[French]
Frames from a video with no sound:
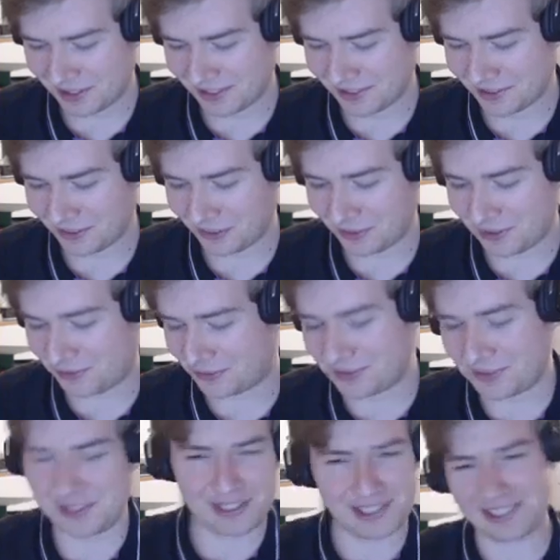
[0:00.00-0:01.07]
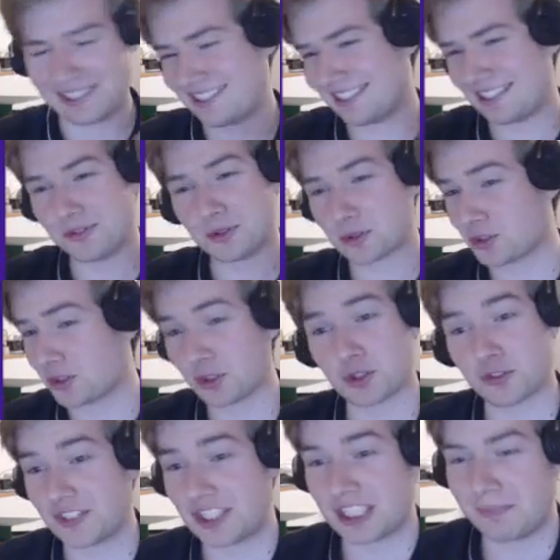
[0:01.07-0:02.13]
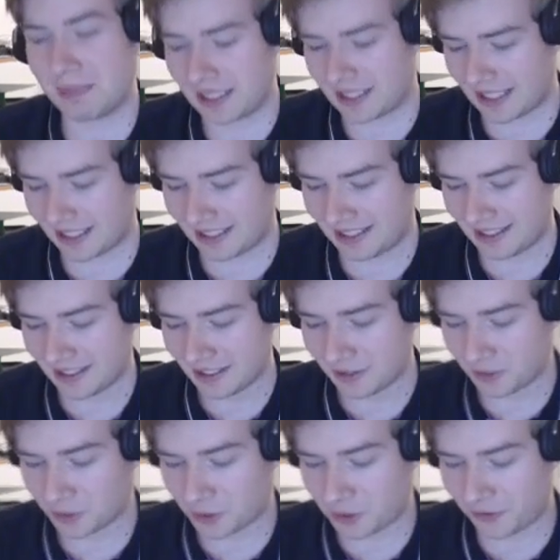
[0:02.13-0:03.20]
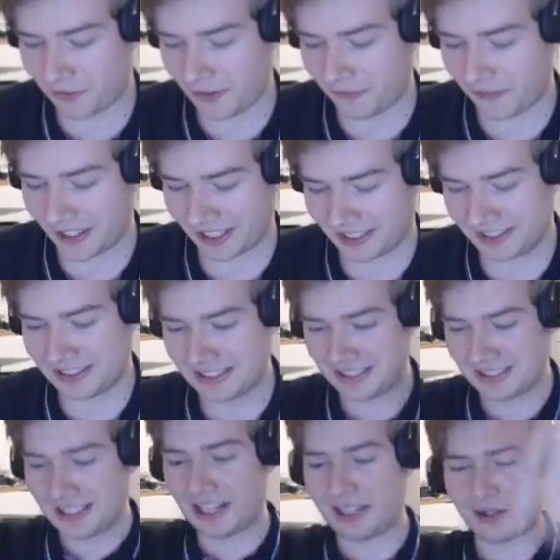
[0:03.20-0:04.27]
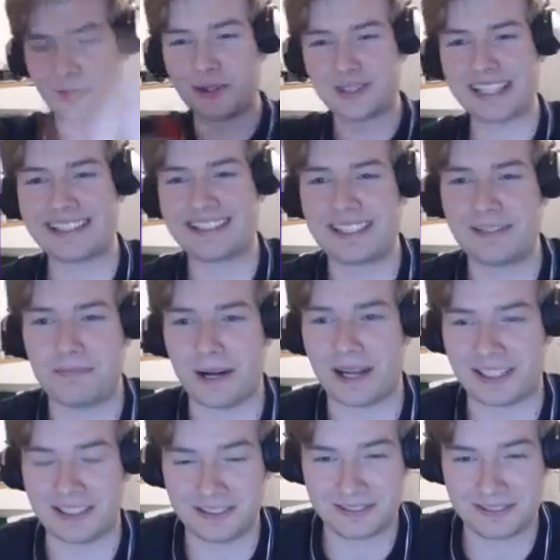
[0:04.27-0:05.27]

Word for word: On est fou. Et sinon, je sens que je vais jamais le claquer. Donc je vais le faire. Allez, le Z qui part.